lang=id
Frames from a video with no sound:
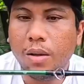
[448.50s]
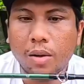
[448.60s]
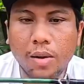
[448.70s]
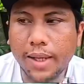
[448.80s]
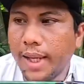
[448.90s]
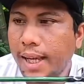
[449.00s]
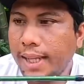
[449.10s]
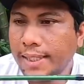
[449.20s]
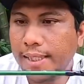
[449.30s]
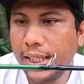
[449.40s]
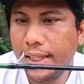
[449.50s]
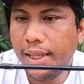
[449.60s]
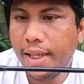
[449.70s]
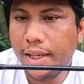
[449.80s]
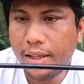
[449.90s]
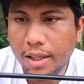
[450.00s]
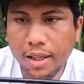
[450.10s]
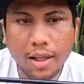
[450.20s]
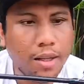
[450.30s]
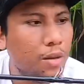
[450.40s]
Oke okay guys, jadi
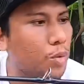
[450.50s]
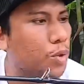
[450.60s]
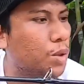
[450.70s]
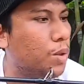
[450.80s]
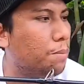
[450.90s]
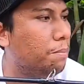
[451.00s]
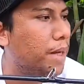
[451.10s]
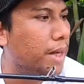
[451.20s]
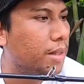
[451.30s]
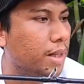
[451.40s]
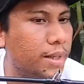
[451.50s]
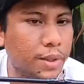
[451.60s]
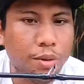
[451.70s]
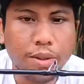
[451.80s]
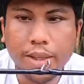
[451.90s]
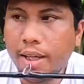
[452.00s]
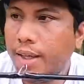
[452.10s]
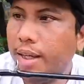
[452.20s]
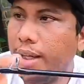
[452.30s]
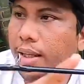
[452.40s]
ini untuk blanknya itu dia
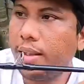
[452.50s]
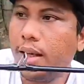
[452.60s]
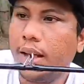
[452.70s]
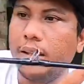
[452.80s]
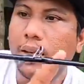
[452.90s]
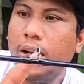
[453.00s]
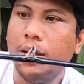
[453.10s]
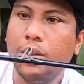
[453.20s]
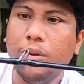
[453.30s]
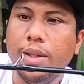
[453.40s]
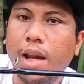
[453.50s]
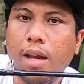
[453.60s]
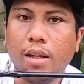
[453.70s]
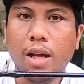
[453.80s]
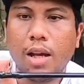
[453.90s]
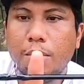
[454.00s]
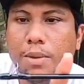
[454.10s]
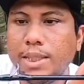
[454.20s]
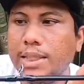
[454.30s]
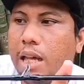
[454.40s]
di tengah-tengah itu dia agak
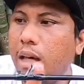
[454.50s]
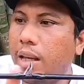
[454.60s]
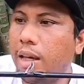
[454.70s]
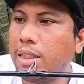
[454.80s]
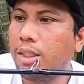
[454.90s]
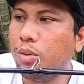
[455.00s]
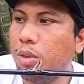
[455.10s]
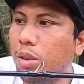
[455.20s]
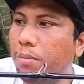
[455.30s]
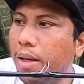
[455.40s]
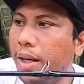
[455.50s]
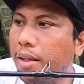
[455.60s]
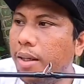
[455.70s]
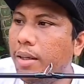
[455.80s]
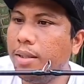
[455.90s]
besar nih guys untuk blanknya.